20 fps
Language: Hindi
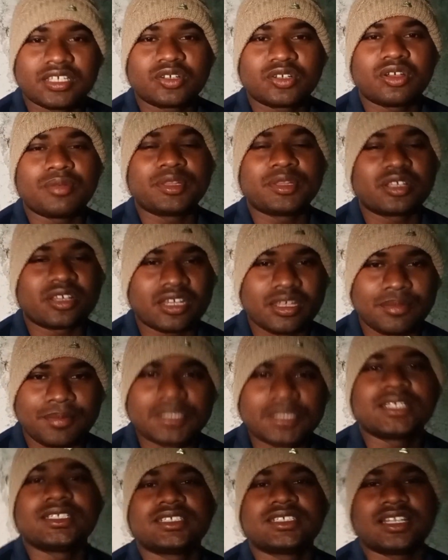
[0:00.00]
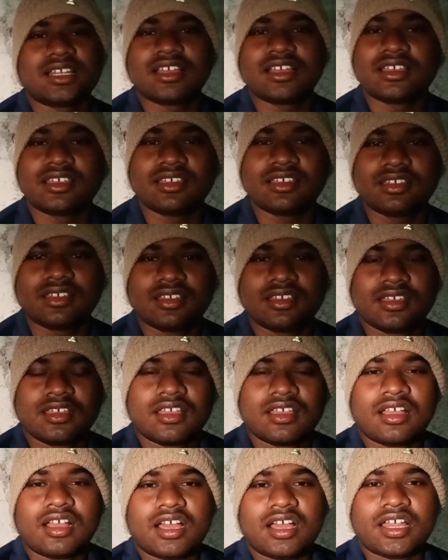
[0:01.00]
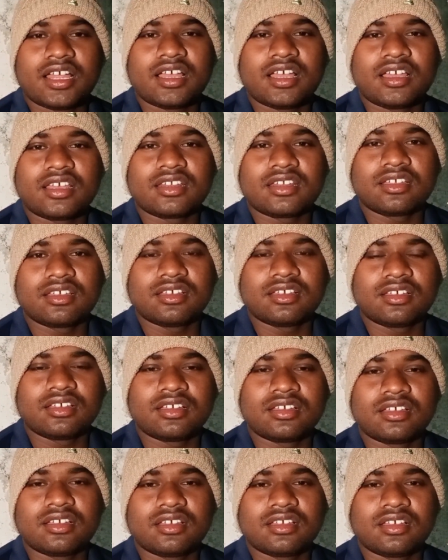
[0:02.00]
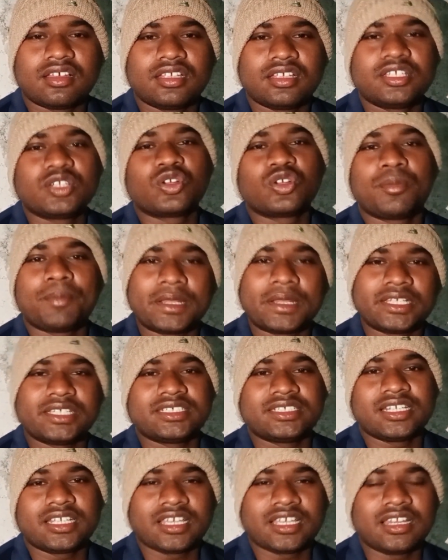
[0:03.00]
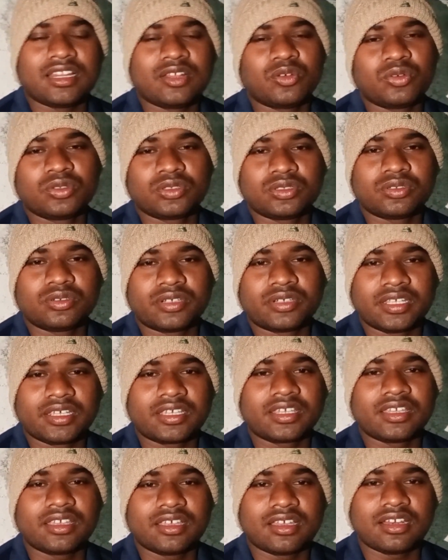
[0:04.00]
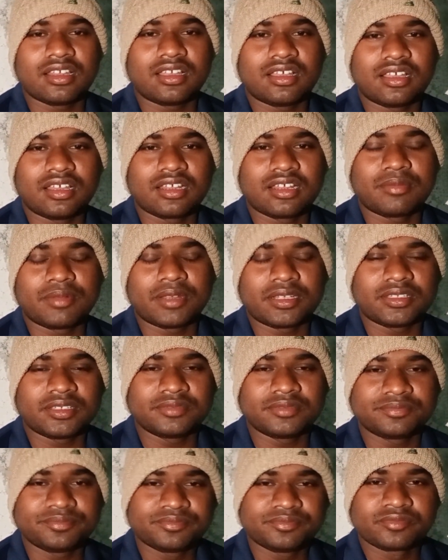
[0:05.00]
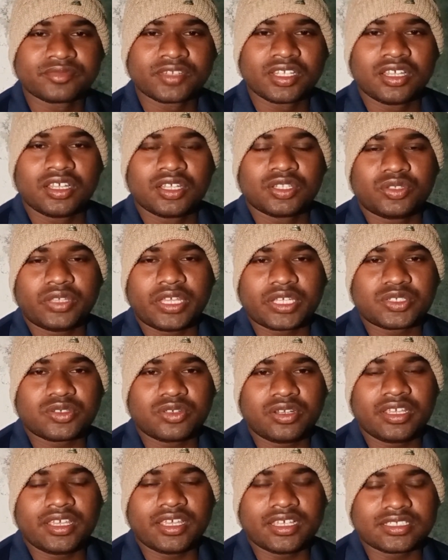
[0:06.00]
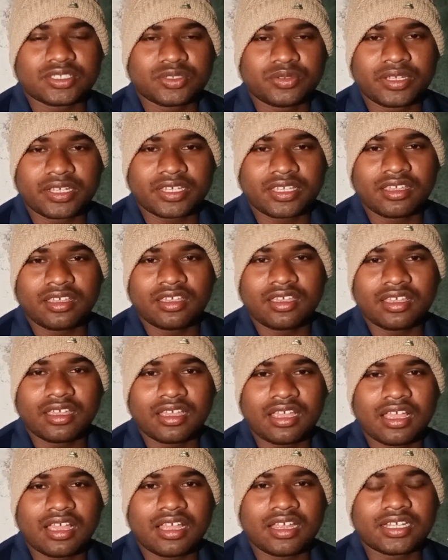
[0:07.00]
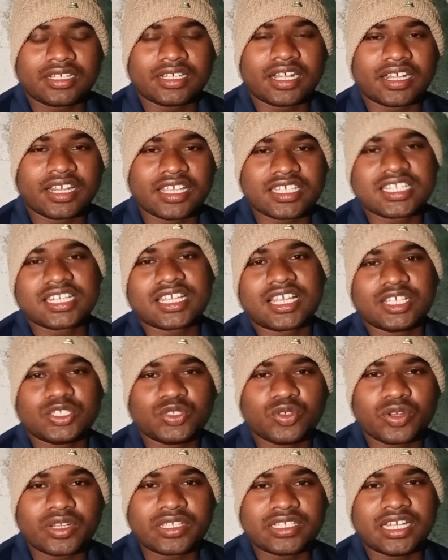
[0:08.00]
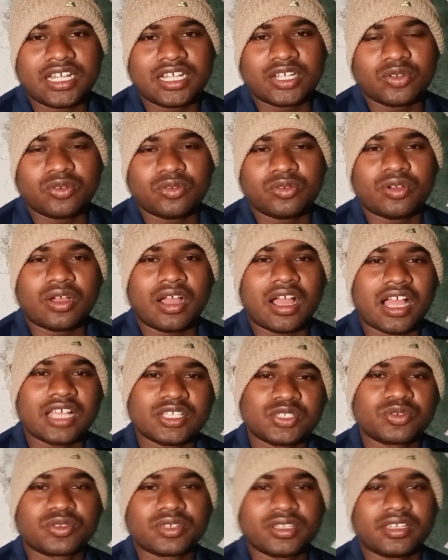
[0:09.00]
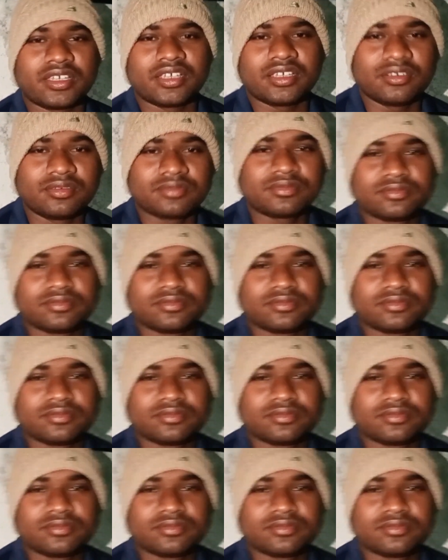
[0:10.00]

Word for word: इनको अभी तक नहीं पता चला है और जिनको पता चल गया है वो तो ठीक ही अलग बात है तो एक्चुअली ऐसा हुआ कि टाटा स्टील का जो रिज़ल्ट वो आ चुकी है